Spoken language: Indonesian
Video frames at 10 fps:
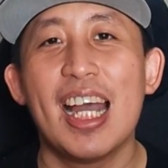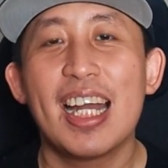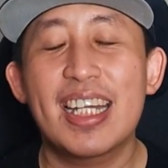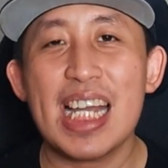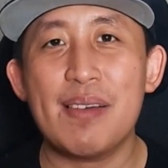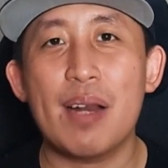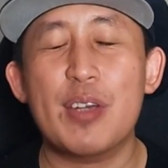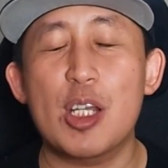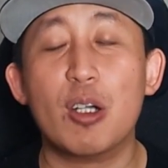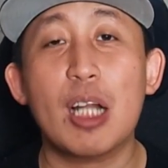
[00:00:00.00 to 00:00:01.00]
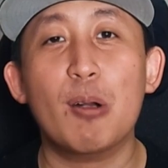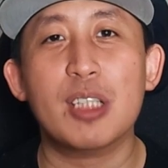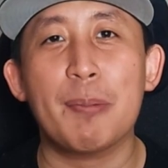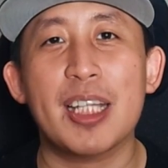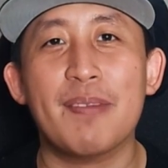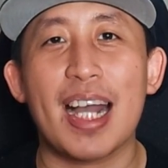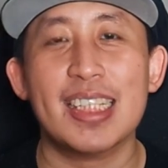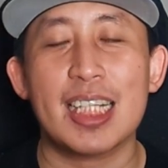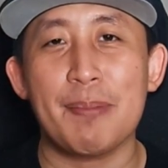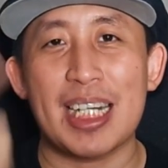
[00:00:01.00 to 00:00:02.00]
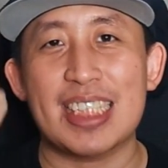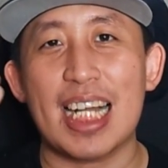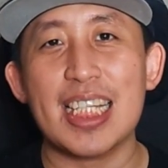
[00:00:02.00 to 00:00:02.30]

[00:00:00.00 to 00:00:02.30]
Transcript: Di awal video saya selalu mengucapkan terima kasih kepada salah